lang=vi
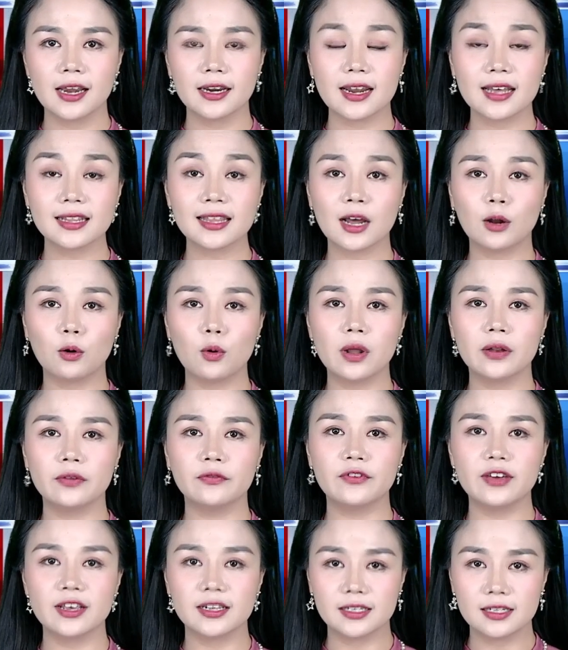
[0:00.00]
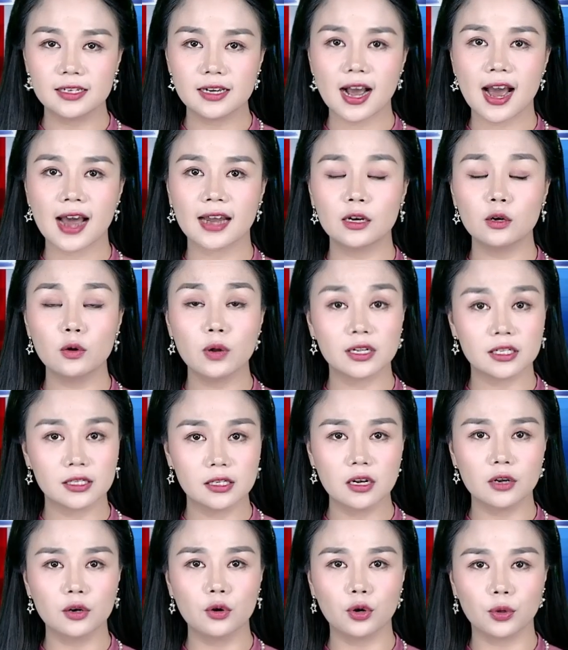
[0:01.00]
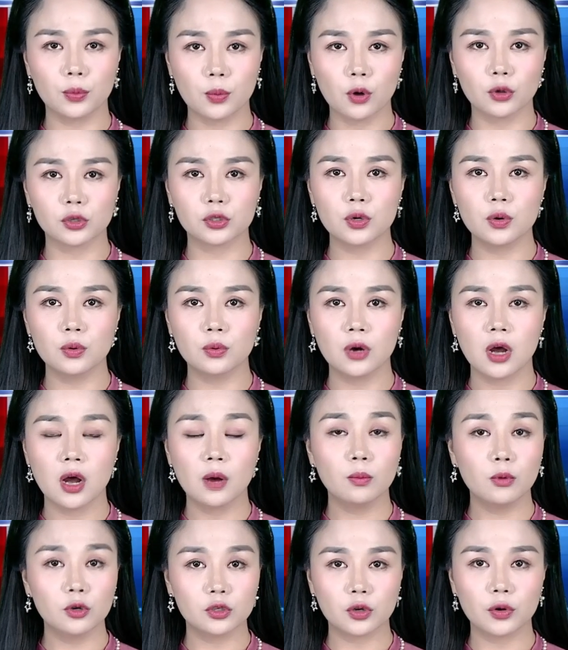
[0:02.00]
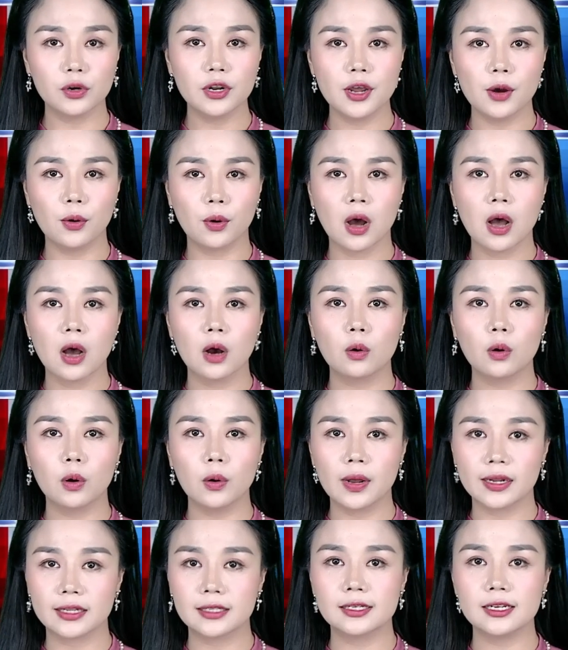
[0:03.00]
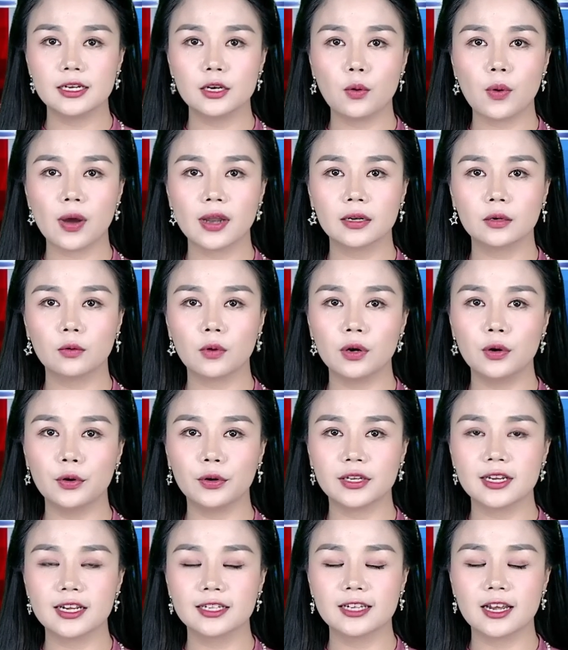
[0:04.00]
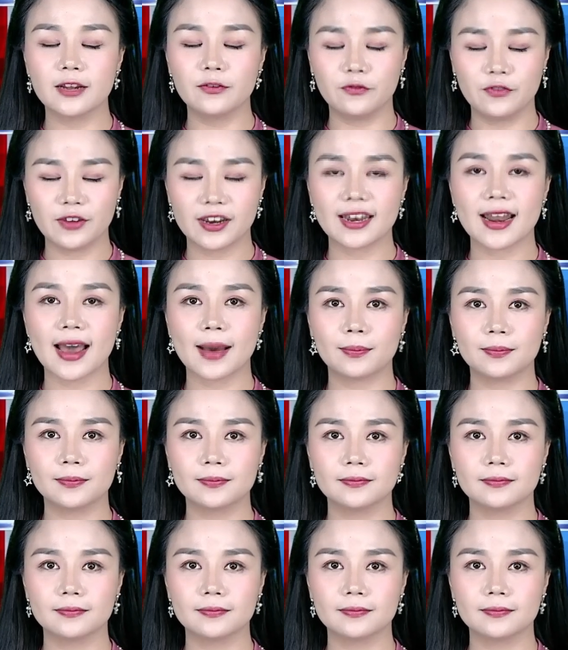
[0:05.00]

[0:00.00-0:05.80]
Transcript: đã thảo luận về dự án luật sửa đổi bổ sung một số điều của luật sĩ quan quân đội nhân dân Việt Nam.